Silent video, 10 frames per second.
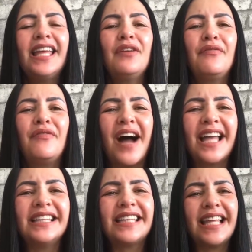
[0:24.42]
e
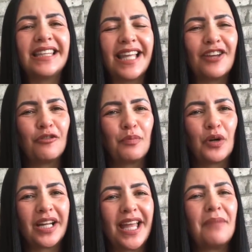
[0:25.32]
vai entender o
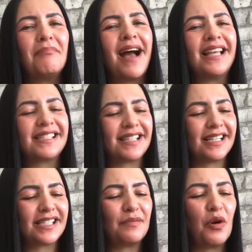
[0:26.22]
porquê. Mas
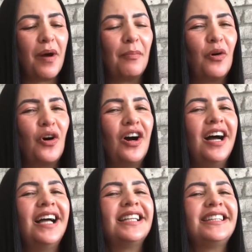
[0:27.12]
antes, meu amor,
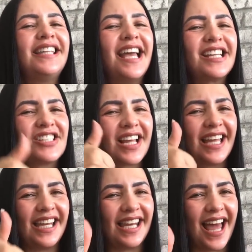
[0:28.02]
deixa
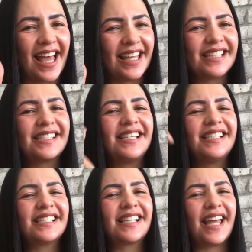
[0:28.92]
aquele like, se
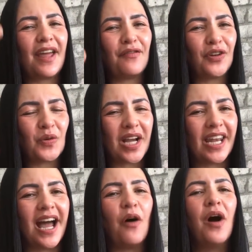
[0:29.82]
inscreva no
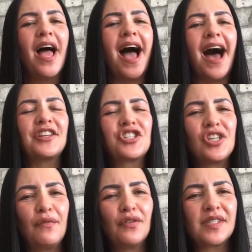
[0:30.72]
canal,
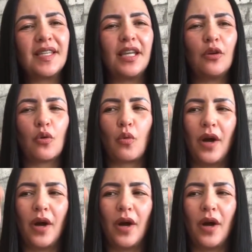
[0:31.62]
ative o sininho.